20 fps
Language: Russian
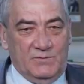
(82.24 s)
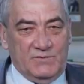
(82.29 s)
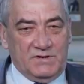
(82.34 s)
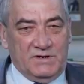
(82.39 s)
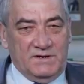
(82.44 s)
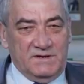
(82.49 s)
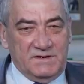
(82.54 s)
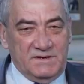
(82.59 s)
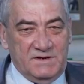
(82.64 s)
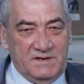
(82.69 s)

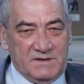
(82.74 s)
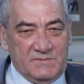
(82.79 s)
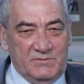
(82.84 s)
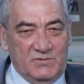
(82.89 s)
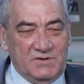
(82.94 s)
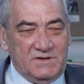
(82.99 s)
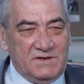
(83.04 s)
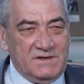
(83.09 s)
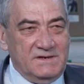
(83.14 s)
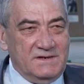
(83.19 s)
что здесь,
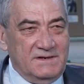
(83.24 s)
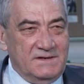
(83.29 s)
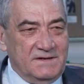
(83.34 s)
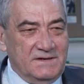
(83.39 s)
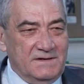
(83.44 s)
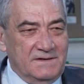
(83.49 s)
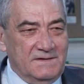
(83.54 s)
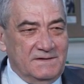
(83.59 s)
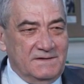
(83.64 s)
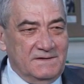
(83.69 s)
можно сказать,
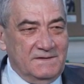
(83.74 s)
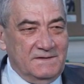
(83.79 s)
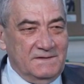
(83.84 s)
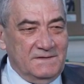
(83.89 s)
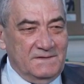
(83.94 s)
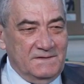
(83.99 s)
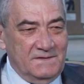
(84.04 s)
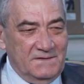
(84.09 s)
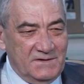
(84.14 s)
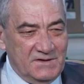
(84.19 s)
э,
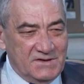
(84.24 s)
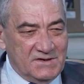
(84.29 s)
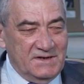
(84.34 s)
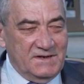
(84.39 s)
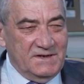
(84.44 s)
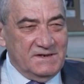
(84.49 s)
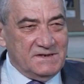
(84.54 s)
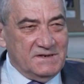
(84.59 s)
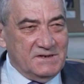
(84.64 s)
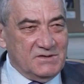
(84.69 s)

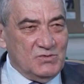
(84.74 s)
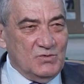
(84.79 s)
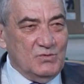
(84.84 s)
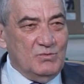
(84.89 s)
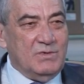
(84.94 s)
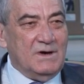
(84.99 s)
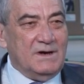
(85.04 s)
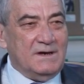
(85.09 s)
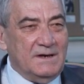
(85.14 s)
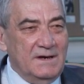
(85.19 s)
решается
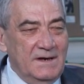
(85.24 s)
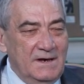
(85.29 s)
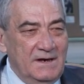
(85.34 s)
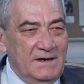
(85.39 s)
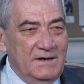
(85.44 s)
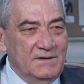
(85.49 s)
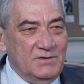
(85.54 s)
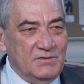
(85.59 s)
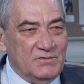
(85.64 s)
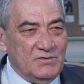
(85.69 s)
судьба
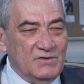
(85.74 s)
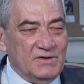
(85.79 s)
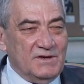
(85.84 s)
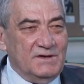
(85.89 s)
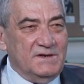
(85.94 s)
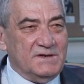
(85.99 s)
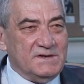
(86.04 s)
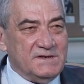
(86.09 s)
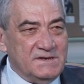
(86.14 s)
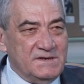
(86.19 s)
не только
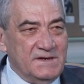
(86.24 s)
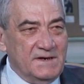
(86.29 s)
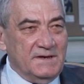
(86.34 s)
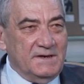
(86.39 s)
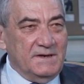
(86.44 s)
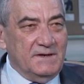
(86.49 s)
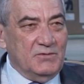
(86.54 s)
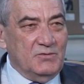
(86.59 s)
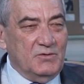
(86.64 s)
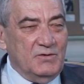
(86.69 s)
нашей
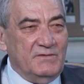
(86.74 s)
страны, но и